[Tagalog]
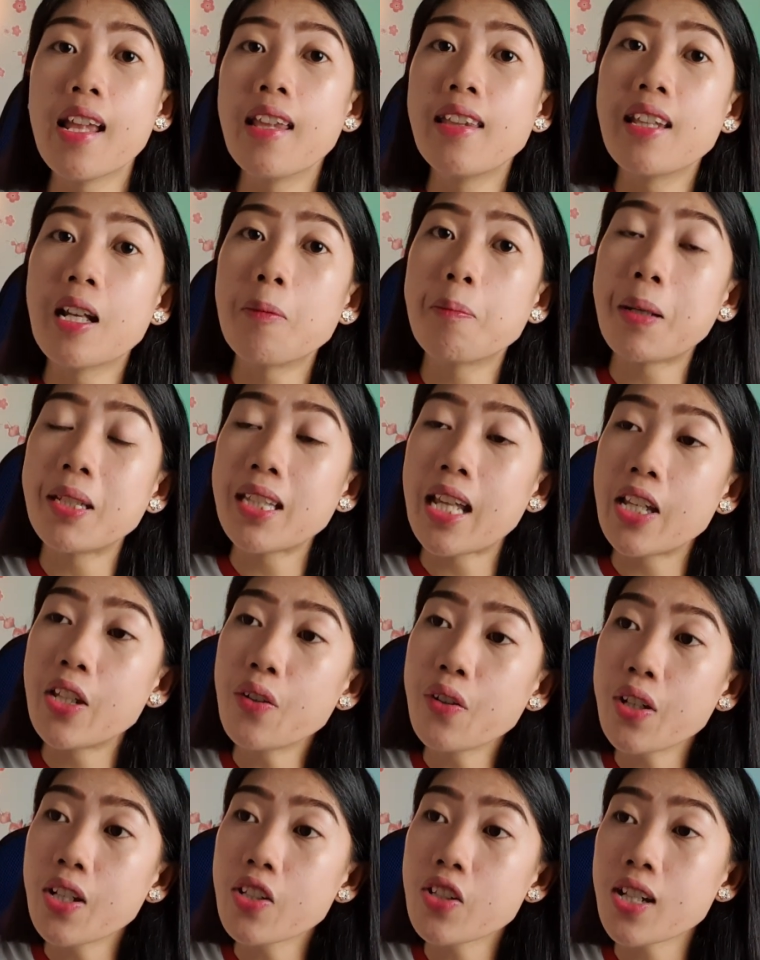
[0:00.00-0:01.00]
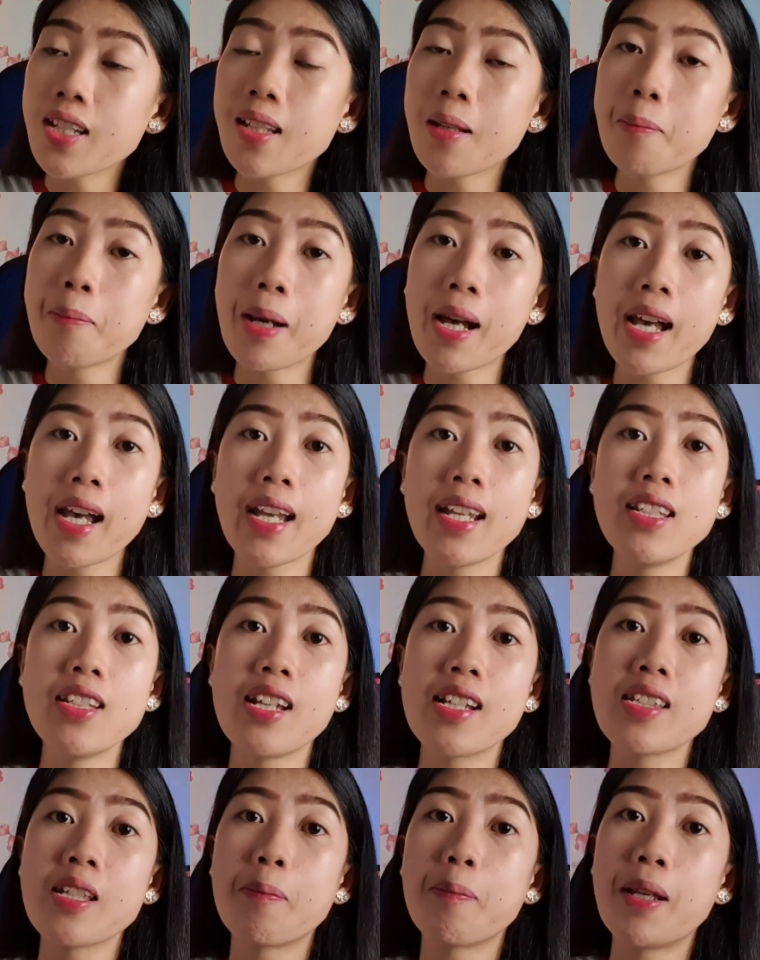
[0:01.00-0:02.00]
Nagpatayo yan siya ng bahay
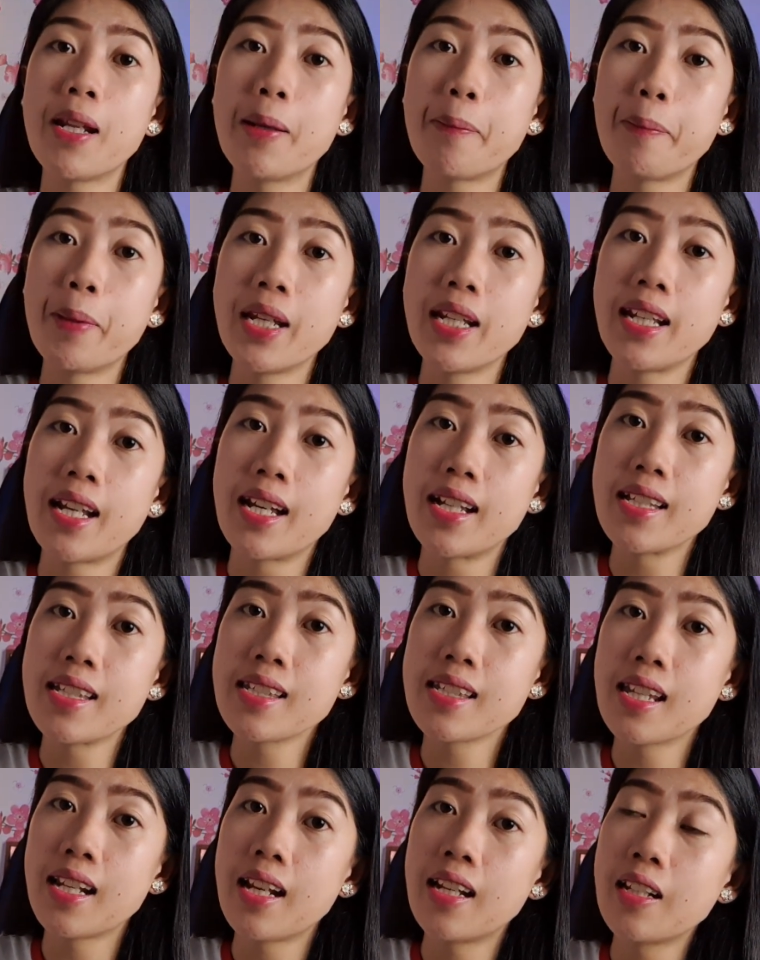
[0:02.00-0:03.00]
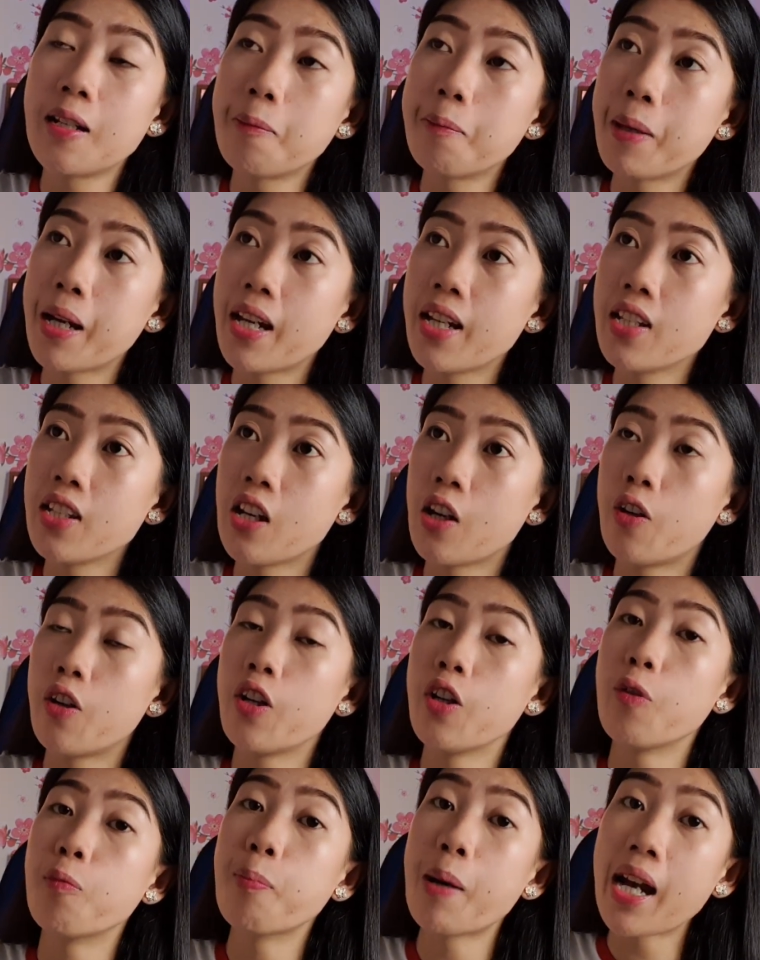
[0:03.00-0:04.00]
niya sa Pilipinas, sila ng bahay niya or
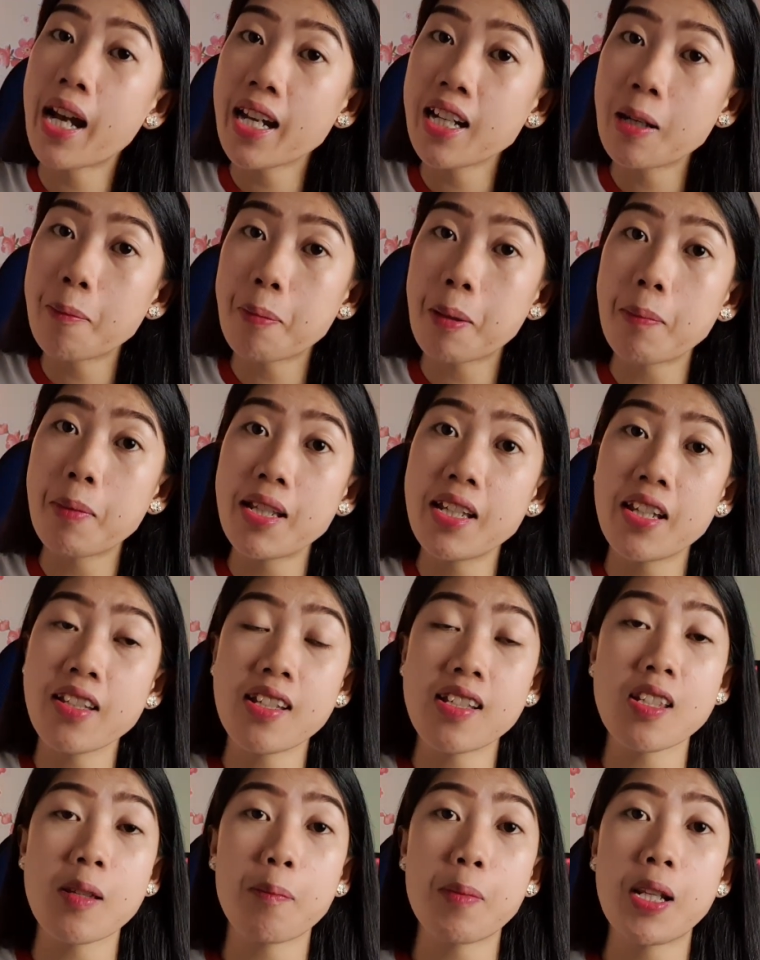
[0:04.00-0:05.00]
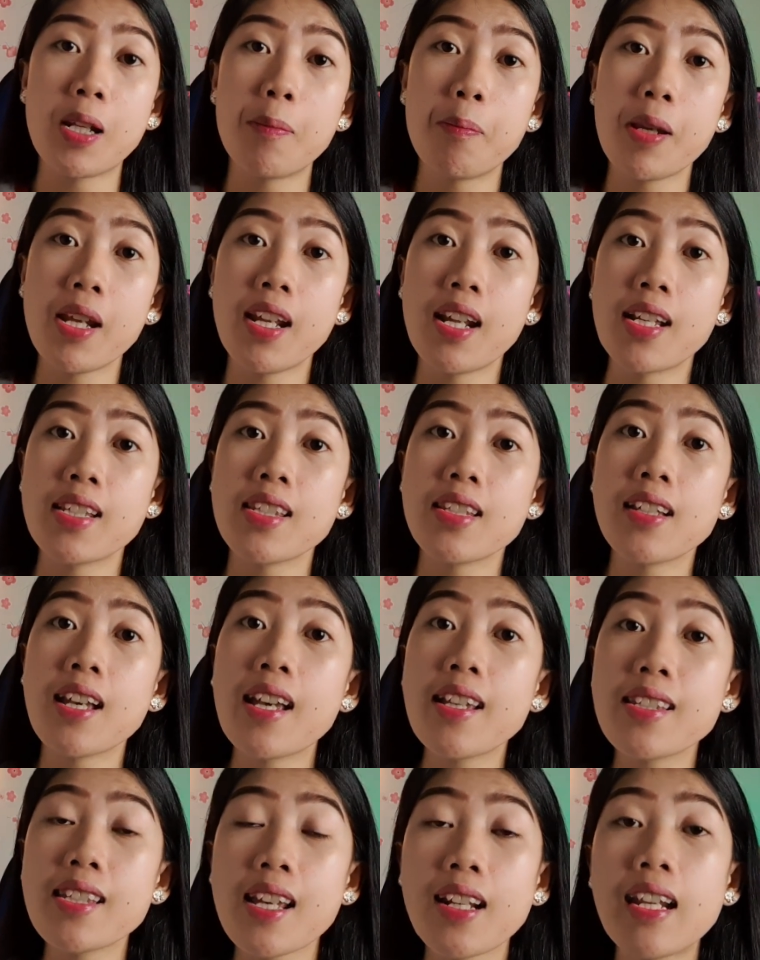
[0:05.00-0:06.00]
yung bahay ng pamilya niya sa Pilipinas.
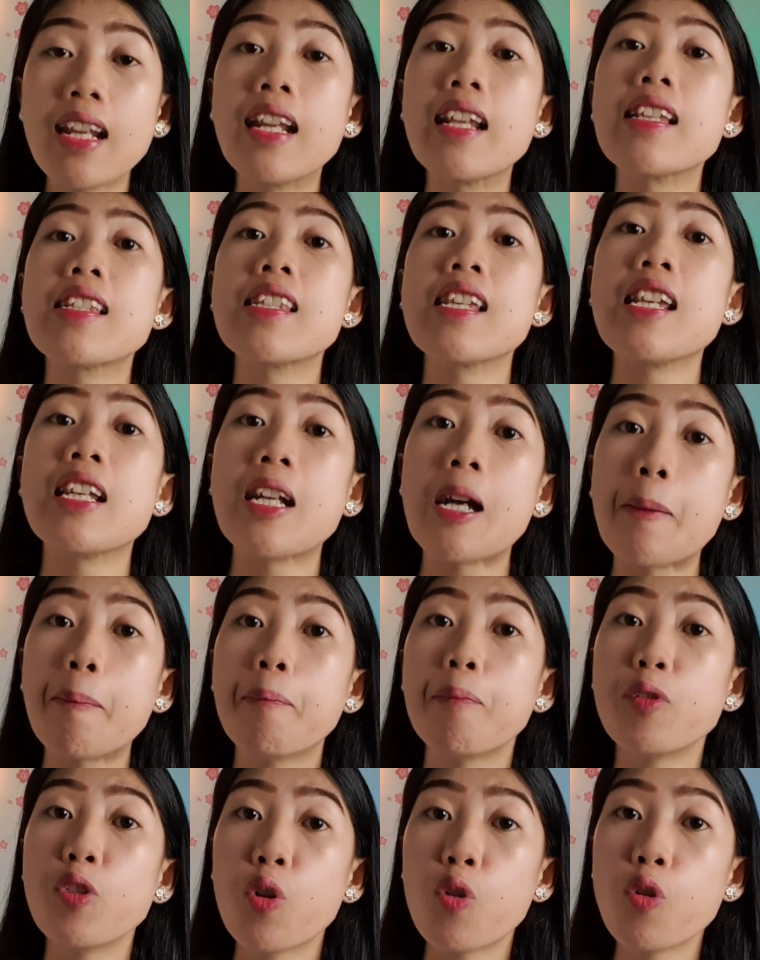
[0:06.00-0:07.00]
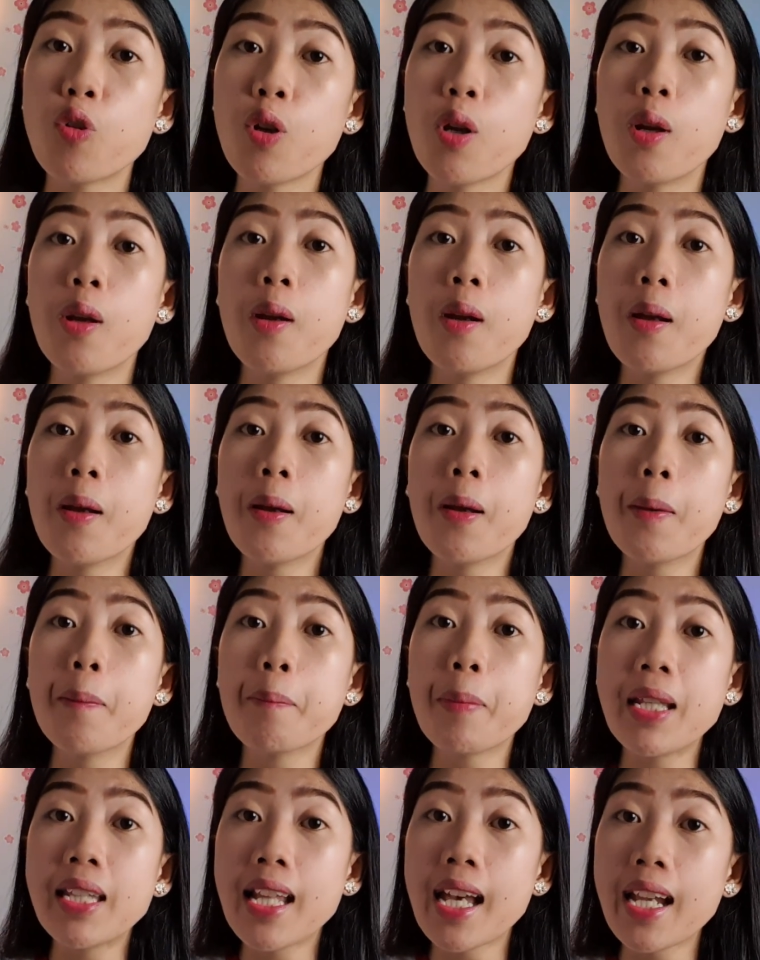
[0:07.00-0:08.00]
Guys, sariling sikap nung
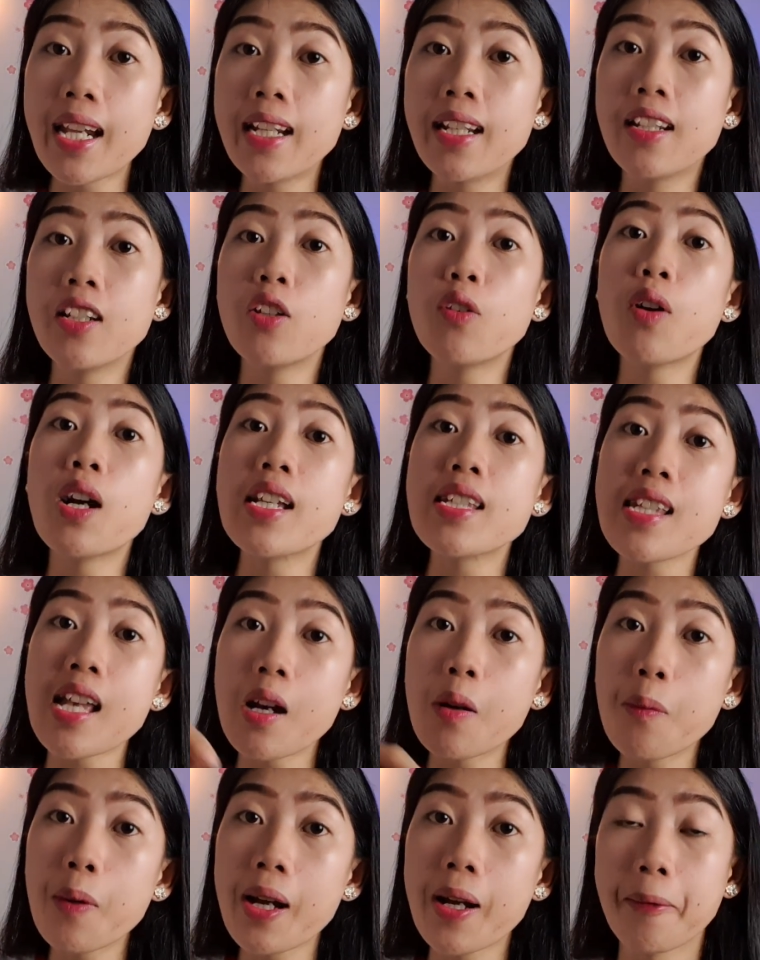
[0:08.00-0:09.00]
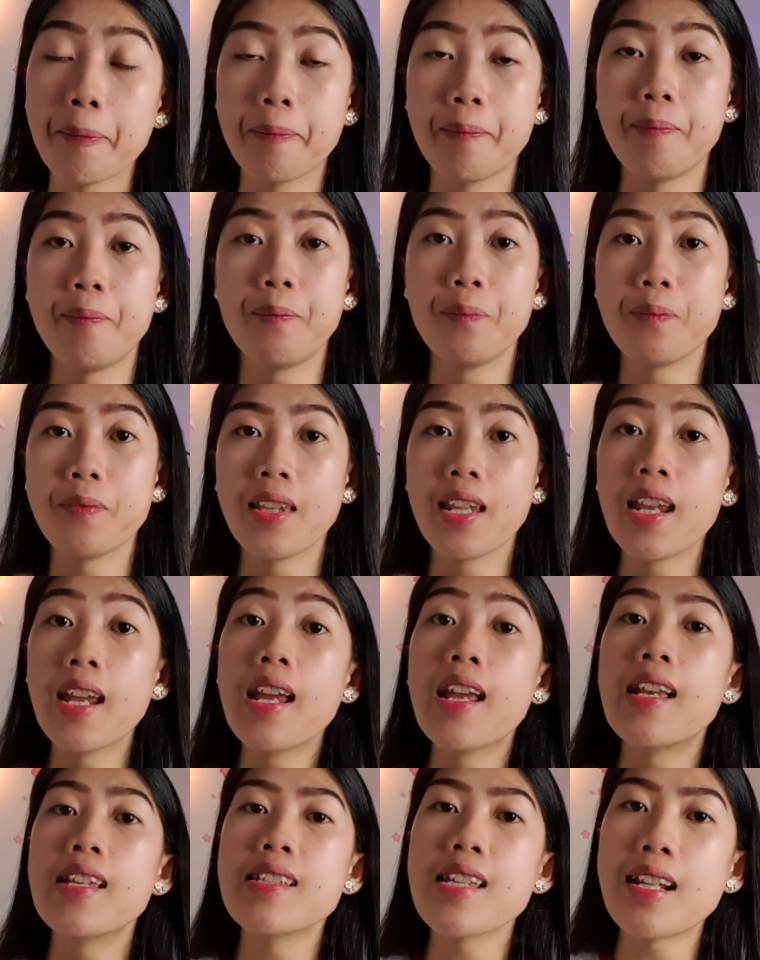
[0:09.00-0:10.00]
Pinay, yung asawa.
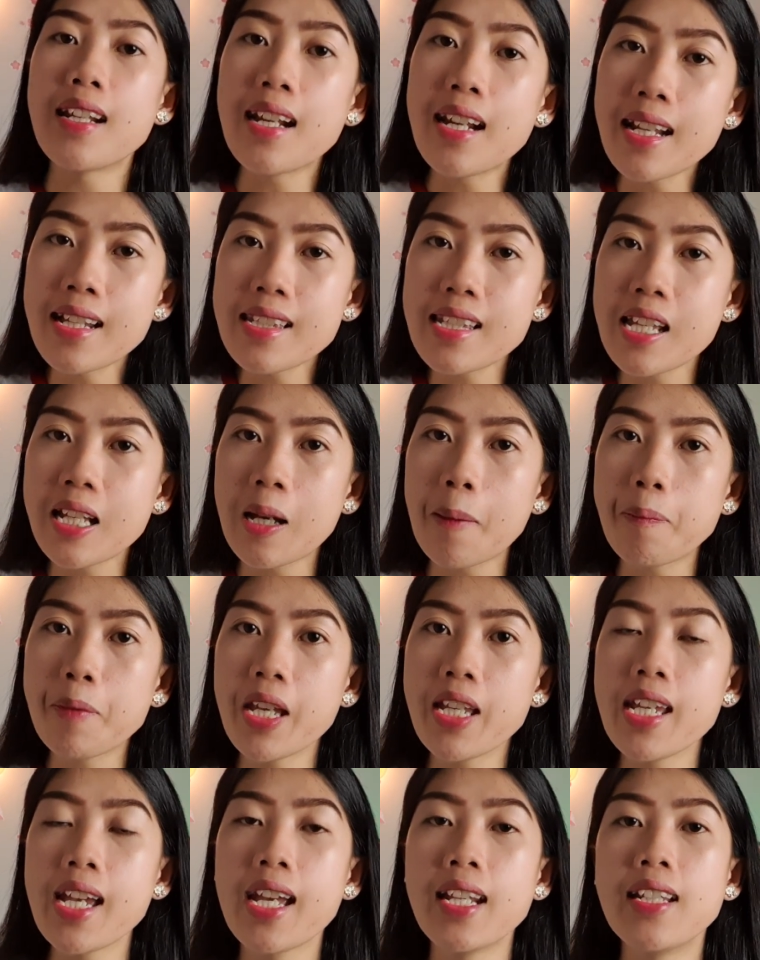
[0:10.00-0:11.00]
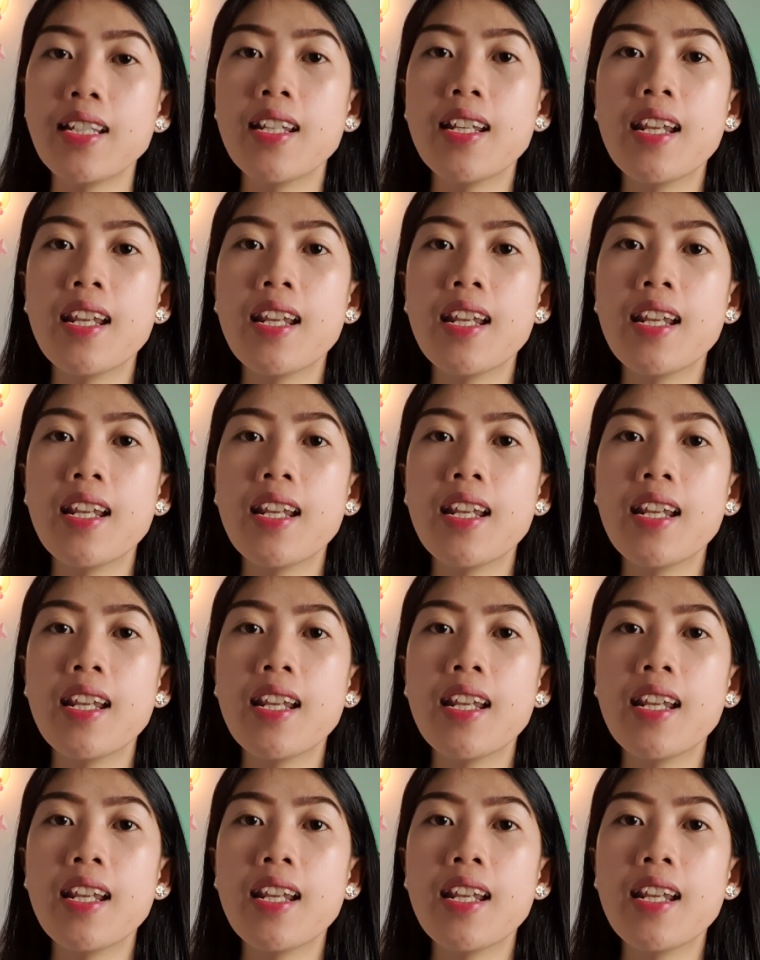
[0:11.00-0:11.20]
Sariling sikap niya yan.